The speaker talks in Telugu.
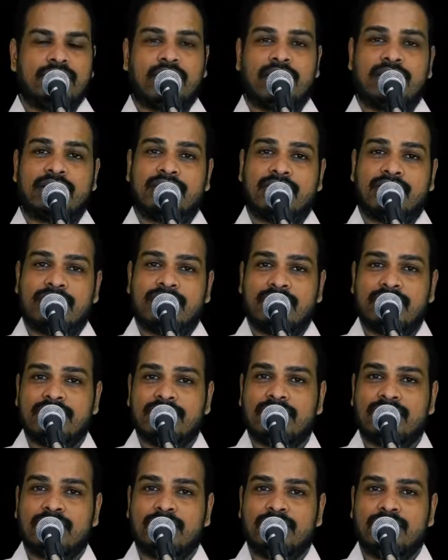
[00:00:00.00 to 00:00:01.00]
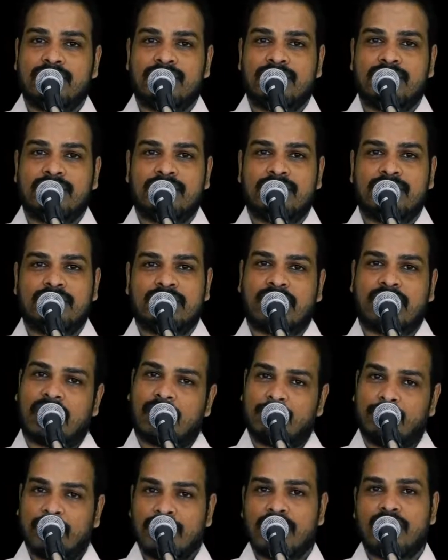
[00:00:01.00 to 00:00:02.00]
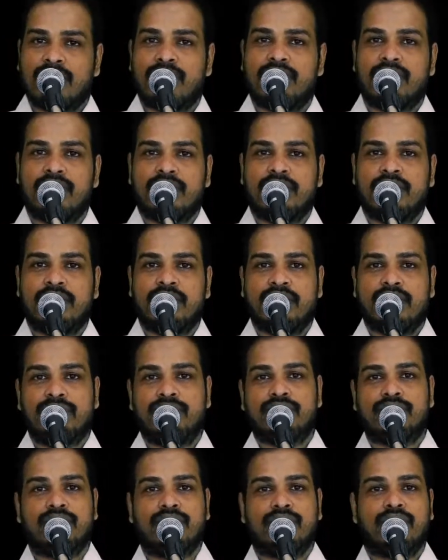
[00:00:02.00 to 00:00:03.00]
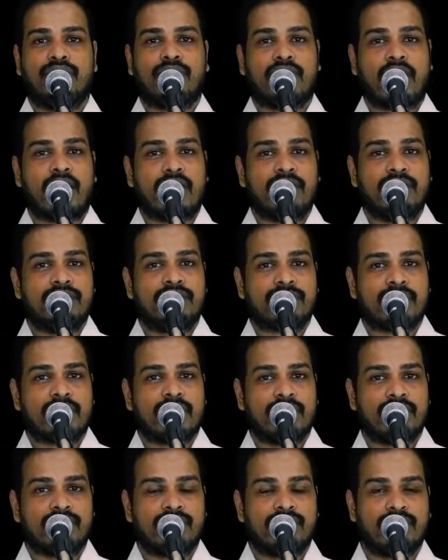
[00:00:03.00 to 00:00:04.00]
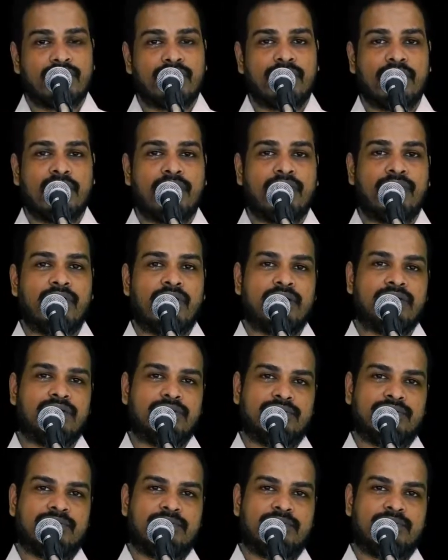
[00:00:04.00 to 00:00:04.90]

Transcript: తన తదనంతరం తన పిల్లలు కూడా ఈ వృత్తిలో రాణించాలని కోరుకునేవారు